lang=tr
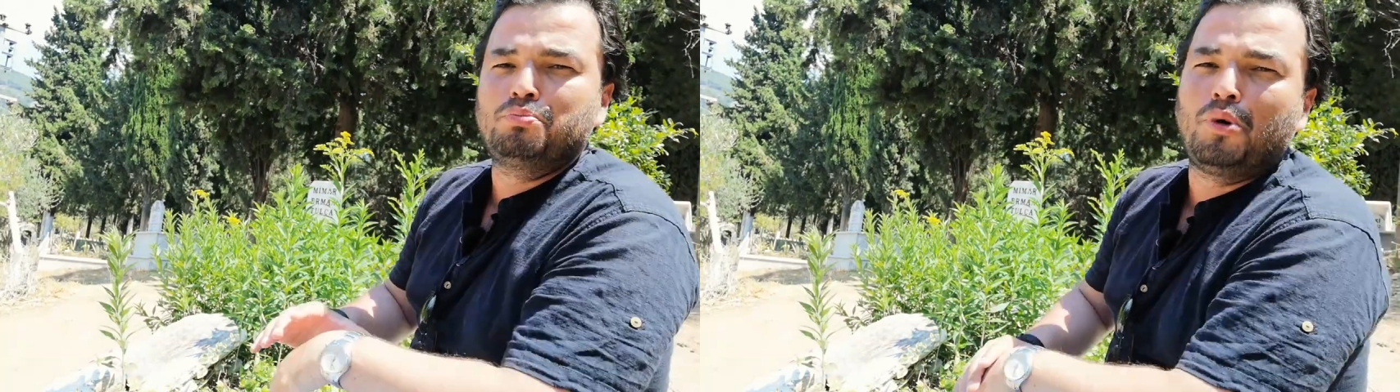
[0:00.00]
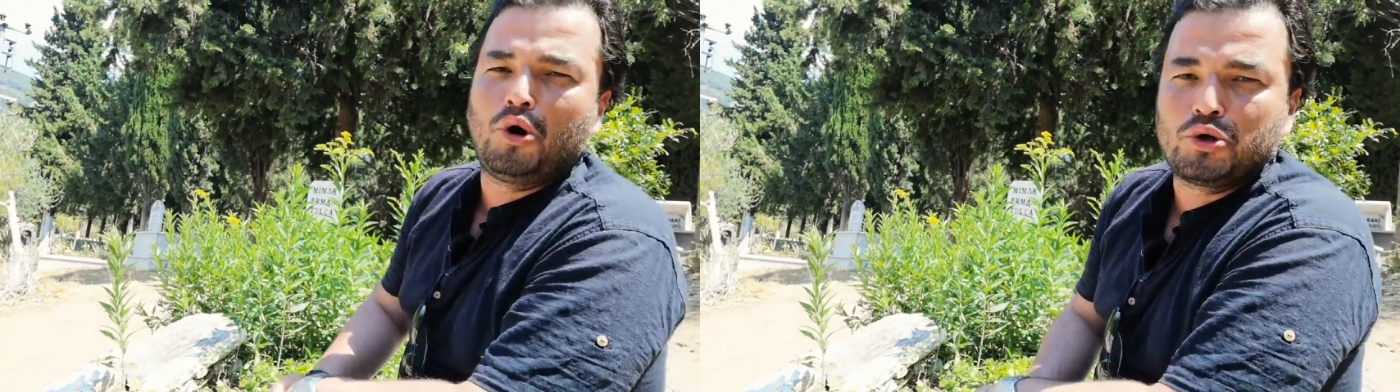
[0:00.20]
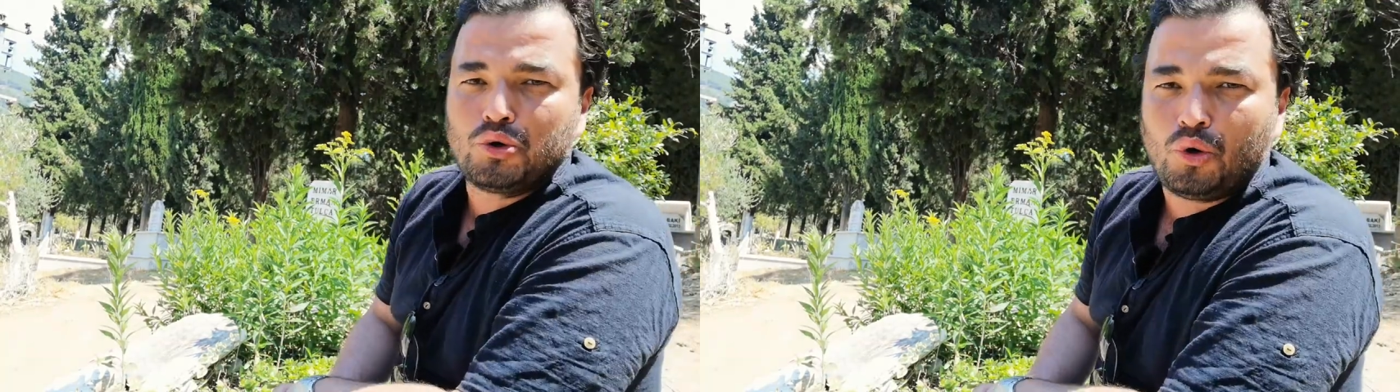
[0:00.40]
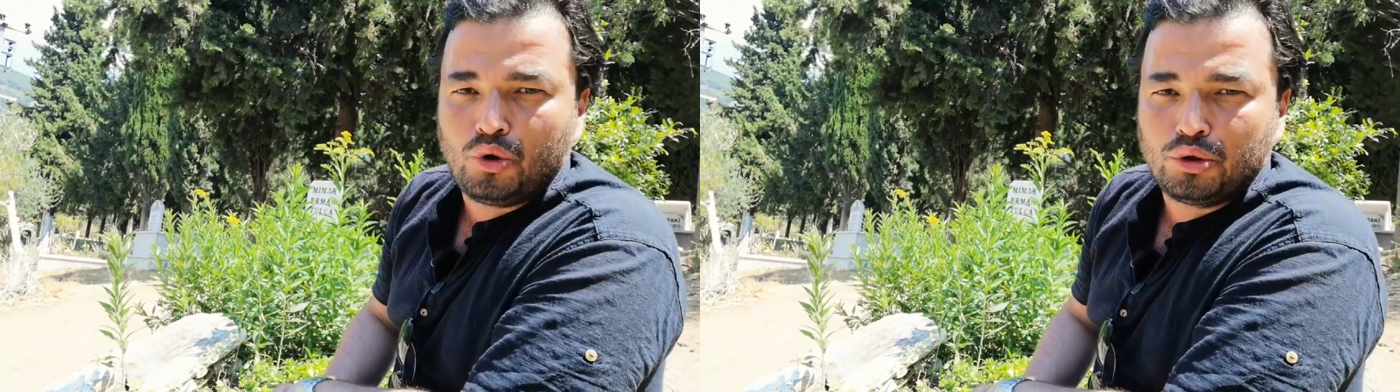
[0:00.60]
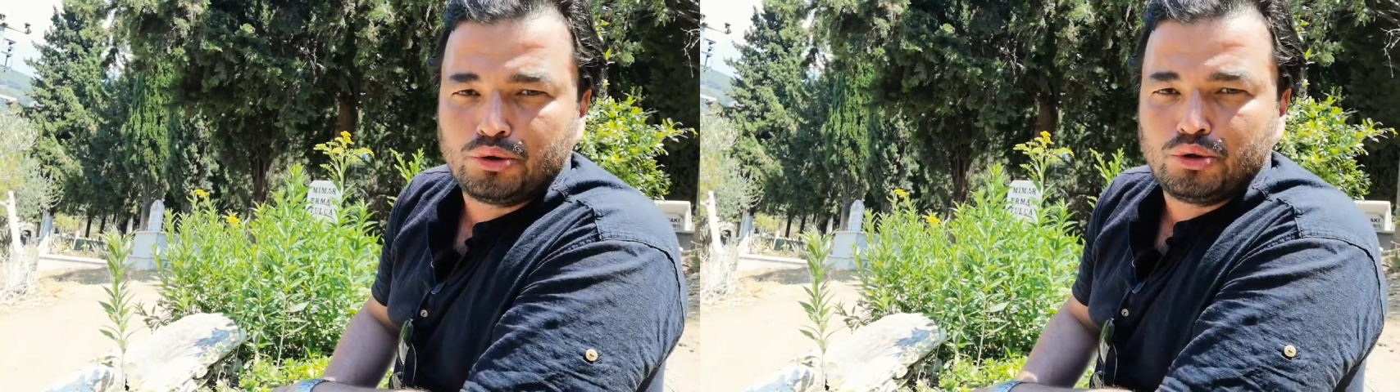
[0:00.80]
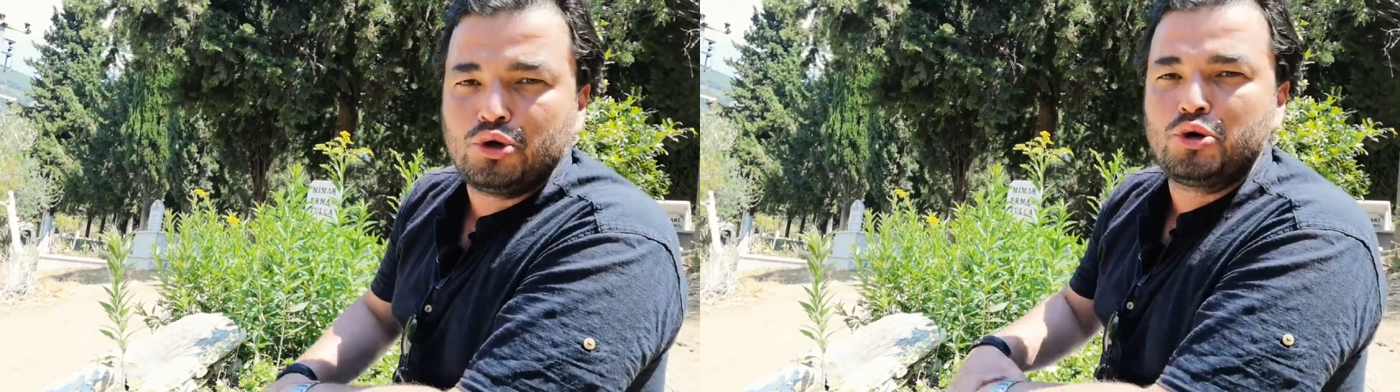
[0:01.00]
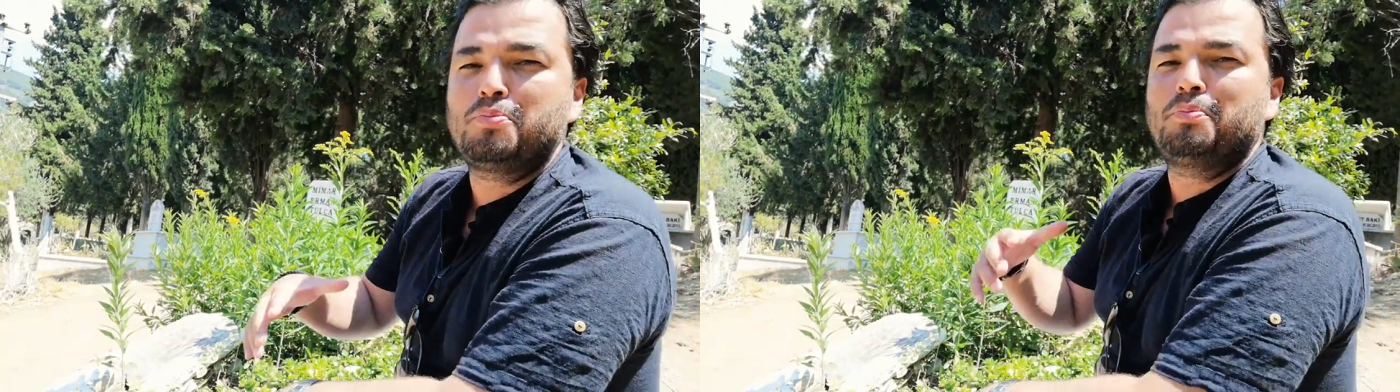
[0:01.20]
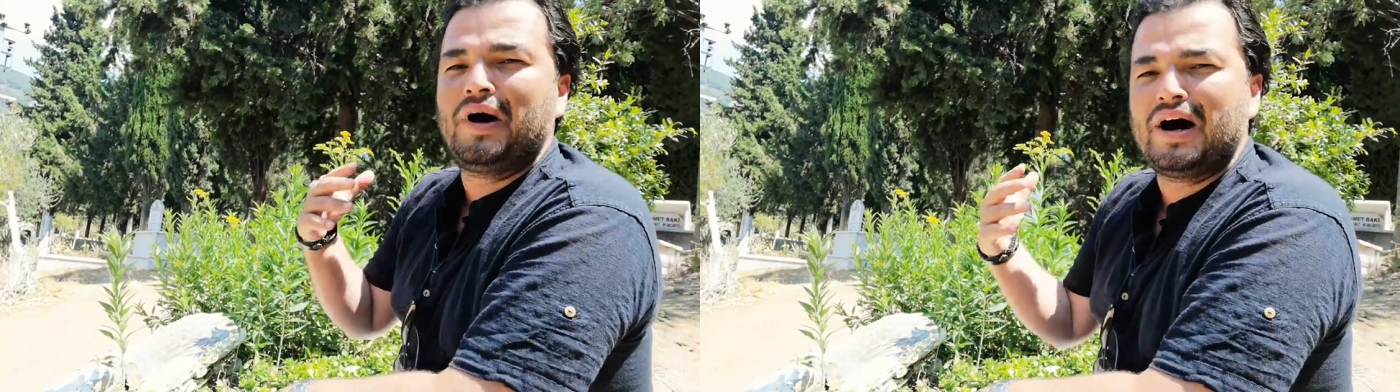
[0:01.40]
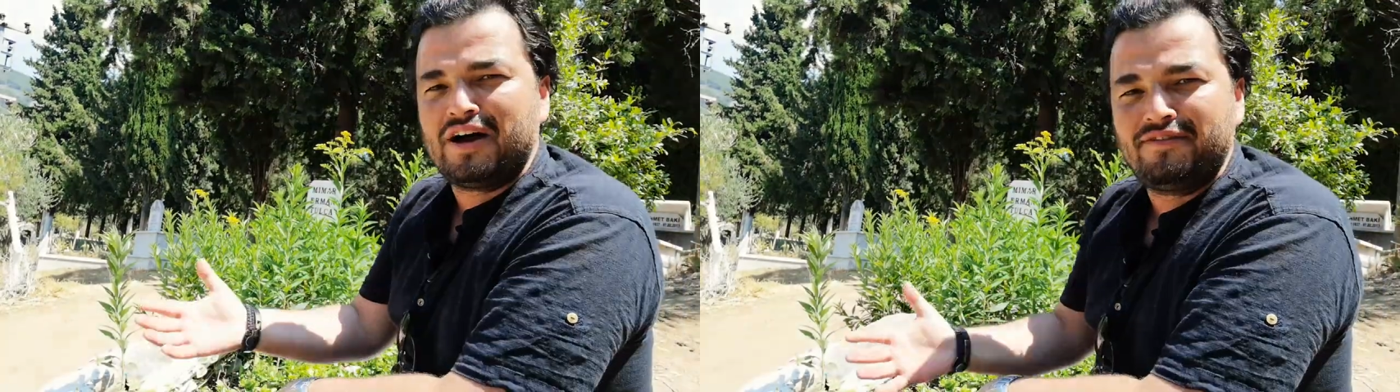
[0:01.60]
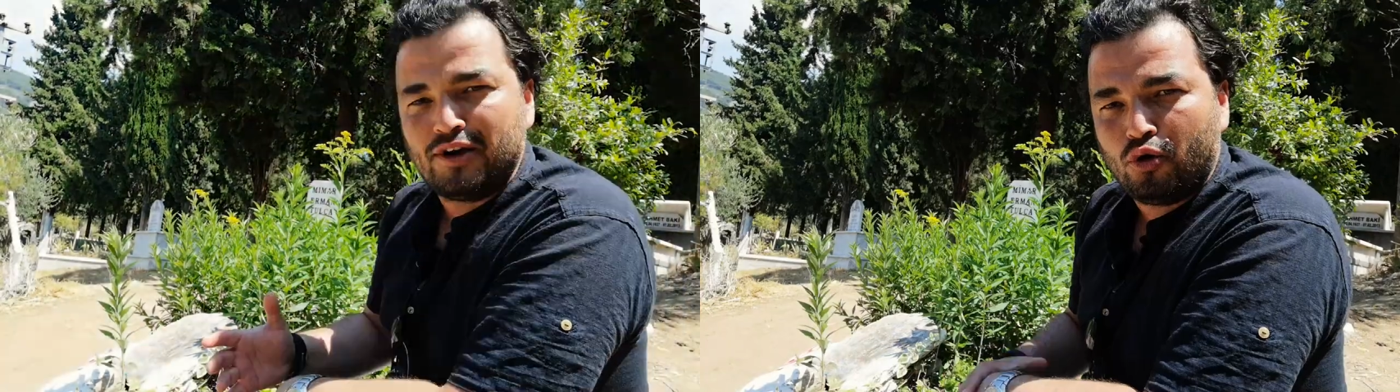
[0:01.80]
mor oldum,
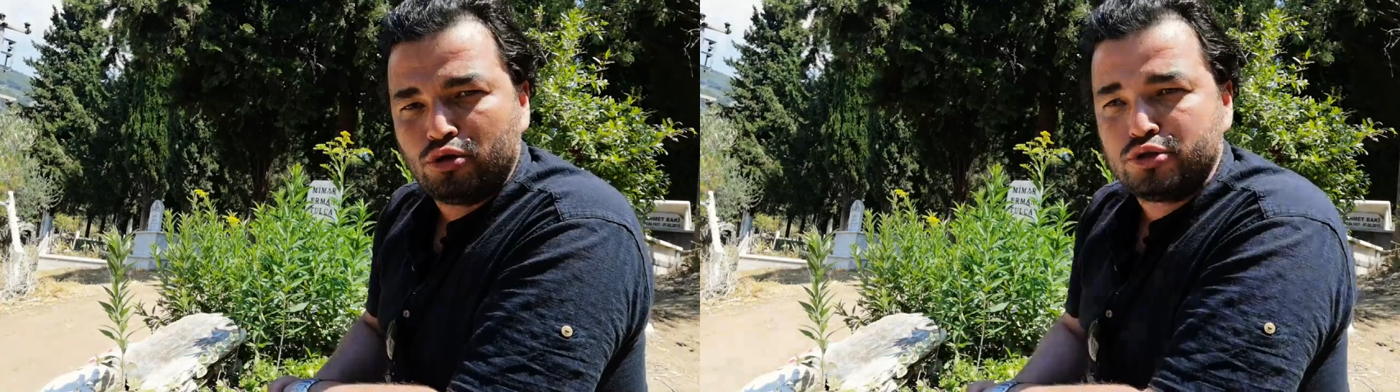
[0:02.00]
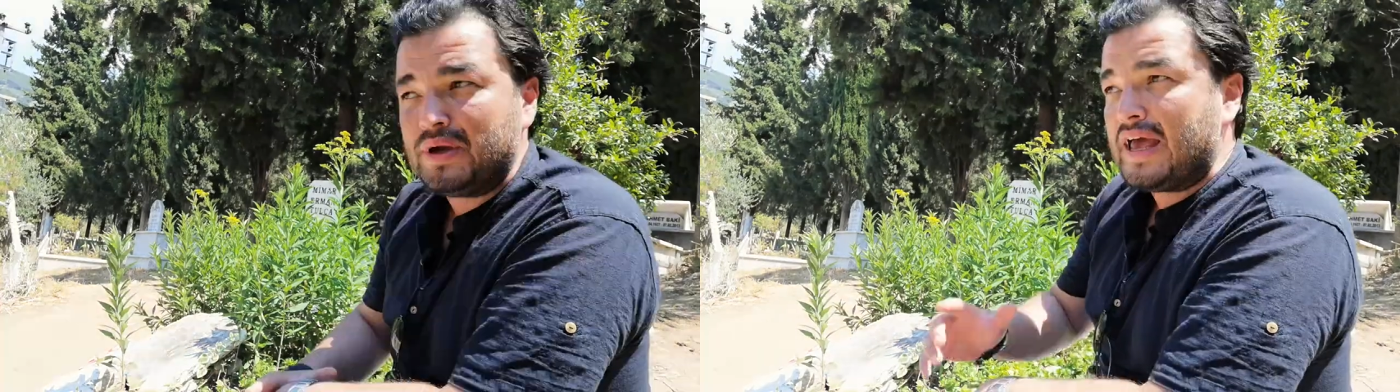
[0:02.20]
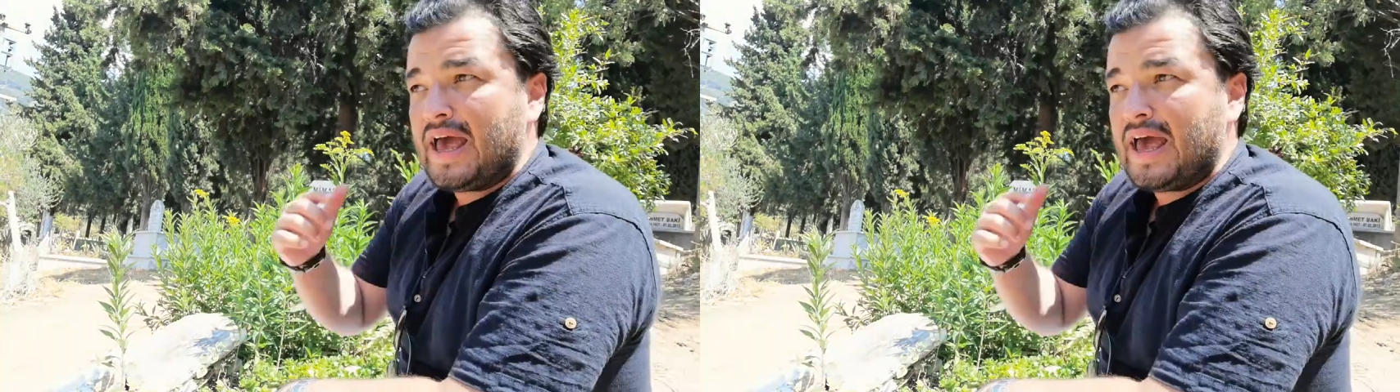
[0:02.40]
mavi oldum,